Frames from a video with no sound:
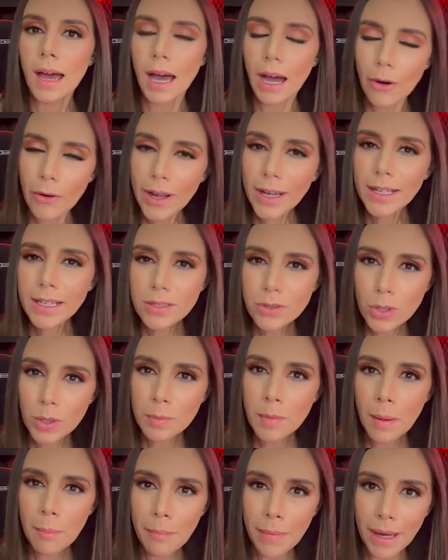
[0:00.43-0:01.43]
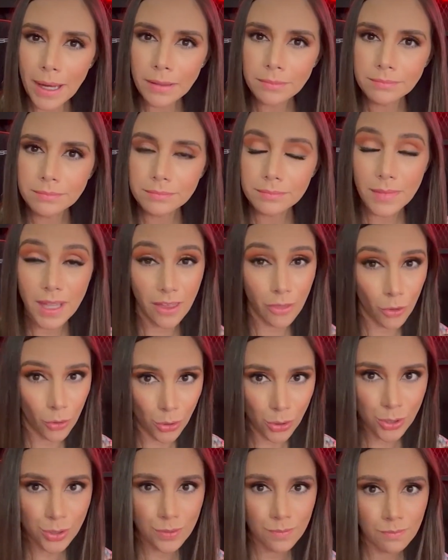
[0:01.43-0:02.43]
Ahora que soy mamá de
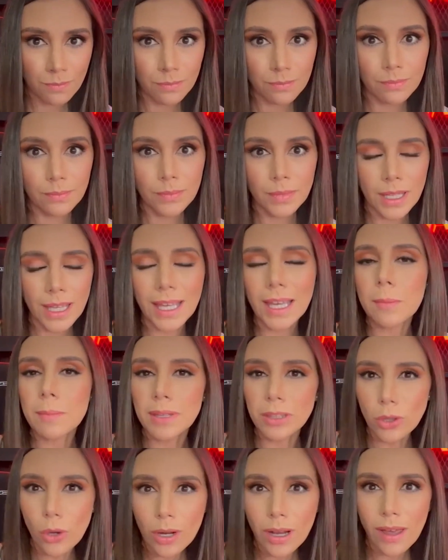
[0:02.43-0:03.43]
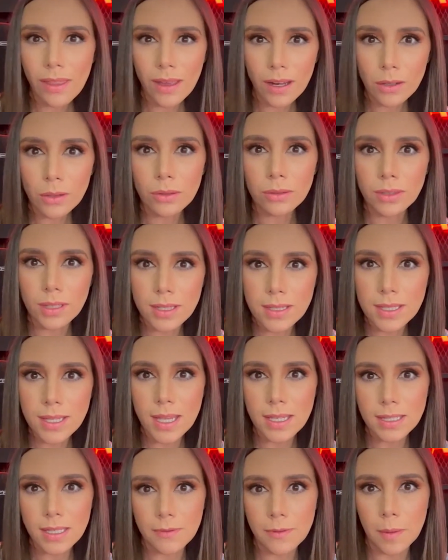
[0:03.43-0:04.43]
dos y que me toca dar
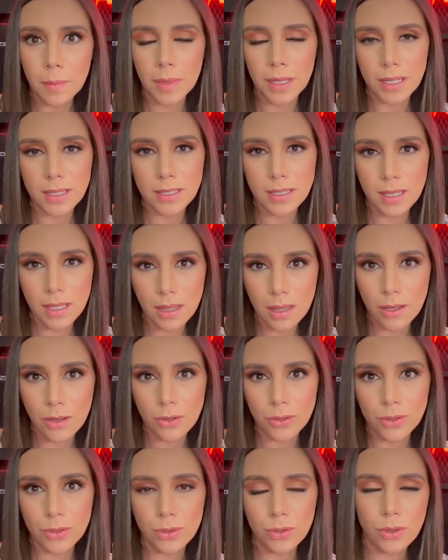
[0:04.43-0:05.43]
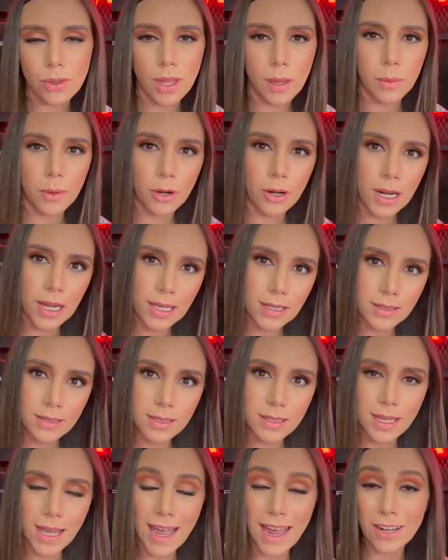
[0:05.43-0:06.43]
noticias de feminicidios, de
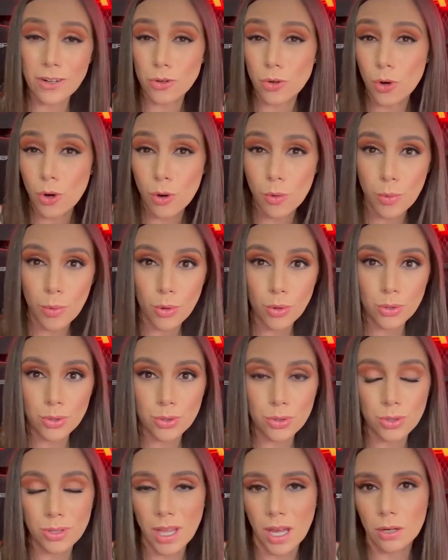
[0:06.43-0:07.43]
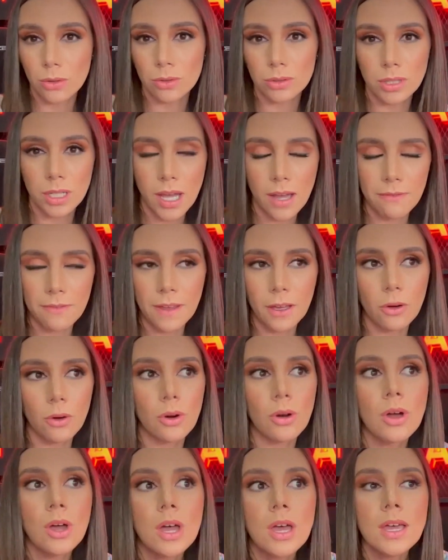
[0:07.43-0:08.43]
violencia, robos,
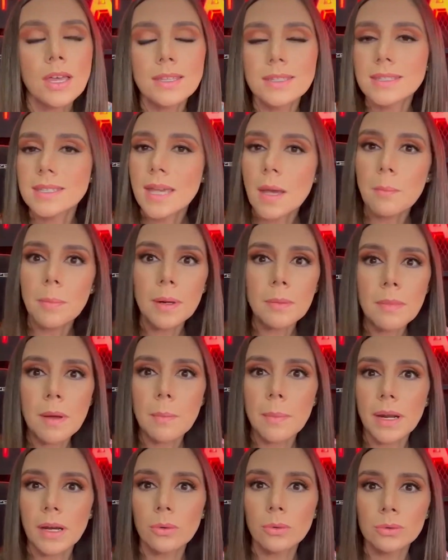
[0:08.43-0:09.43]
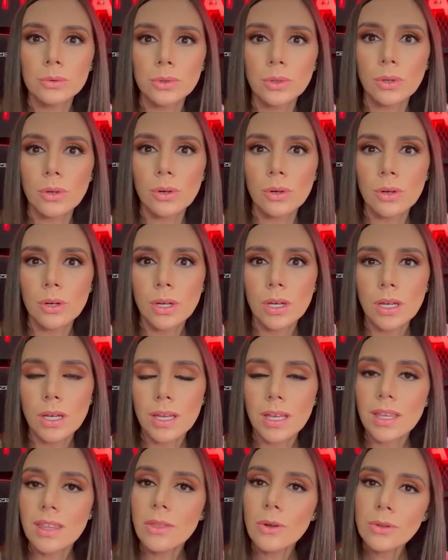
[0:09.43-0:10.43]
narcotráfico, siempre me pregunto,
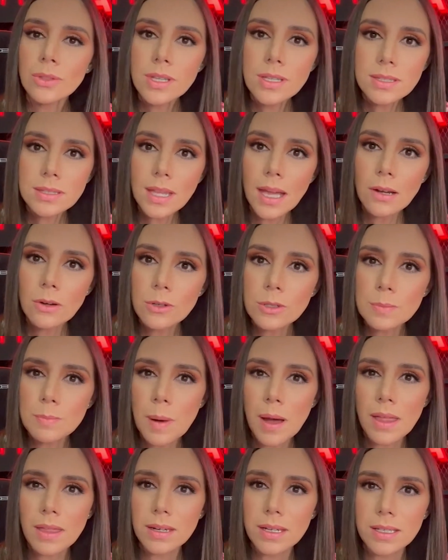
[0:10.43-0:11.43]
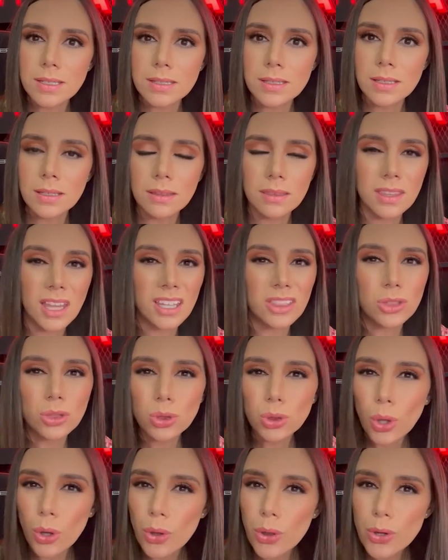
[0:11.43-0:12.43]
¿y dónde están los padres de
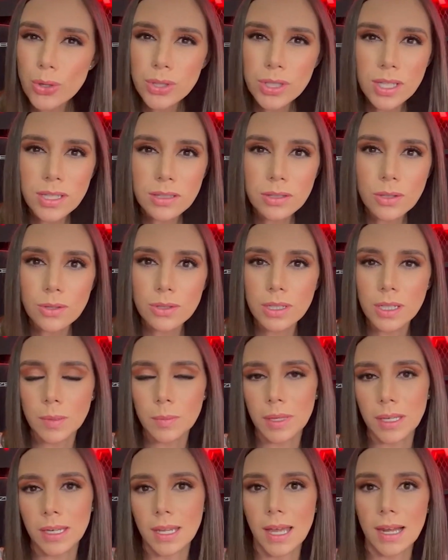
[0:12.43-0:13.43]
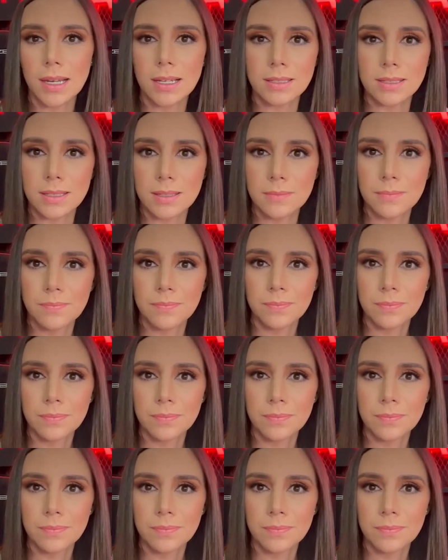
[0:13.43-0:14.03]
todos estos criminales?